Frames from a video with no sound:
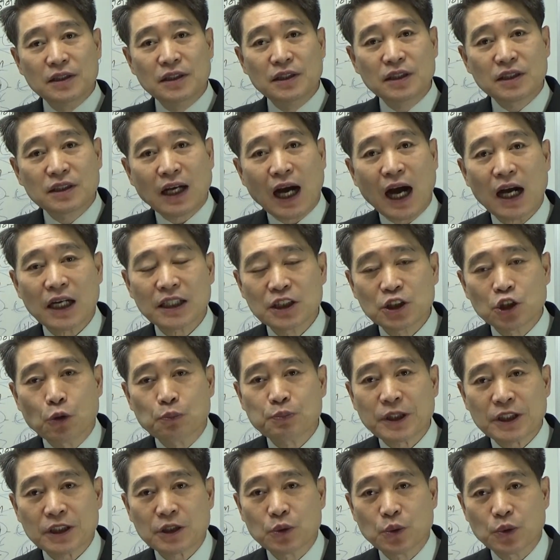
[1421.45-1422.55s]
이 강이
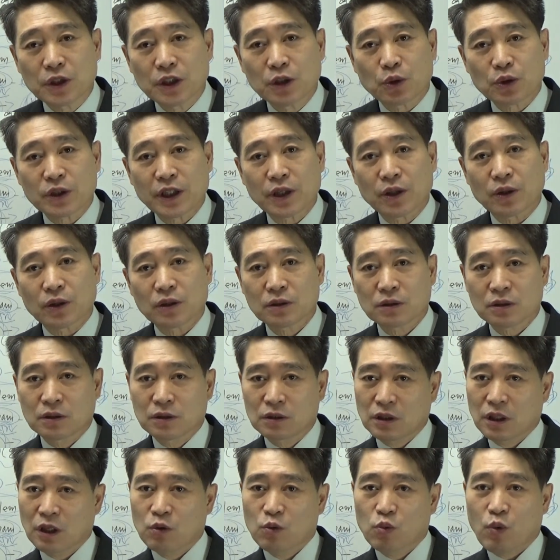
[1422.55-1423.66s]
염제신흥이 어때요?
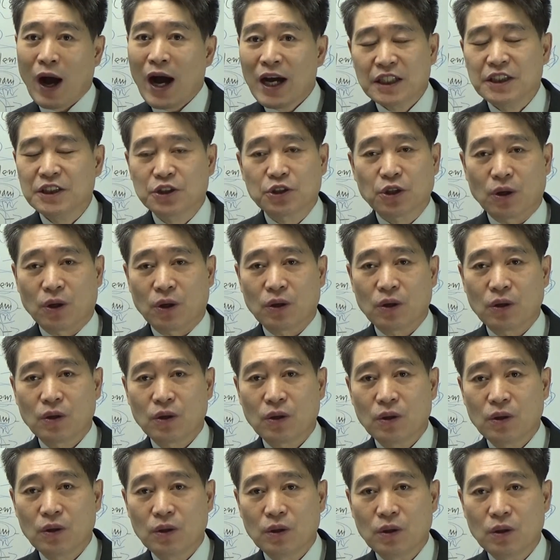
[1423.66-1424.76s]
그때 왕이죠.
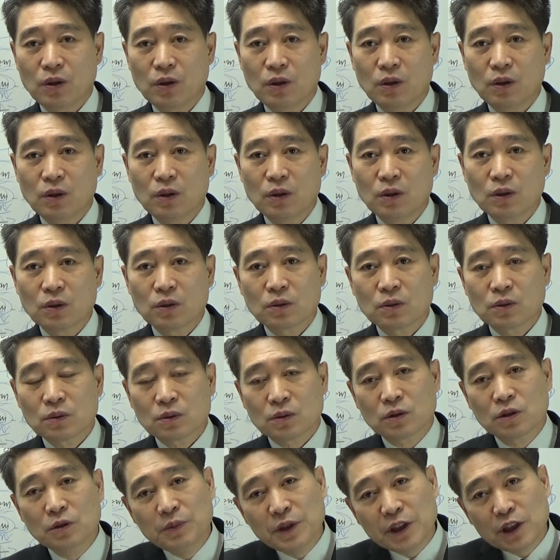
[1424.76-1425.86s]

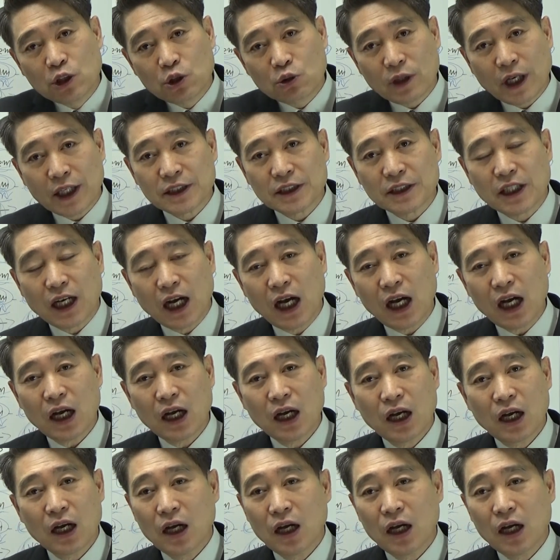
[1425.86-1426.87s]
그 밑으로 가니까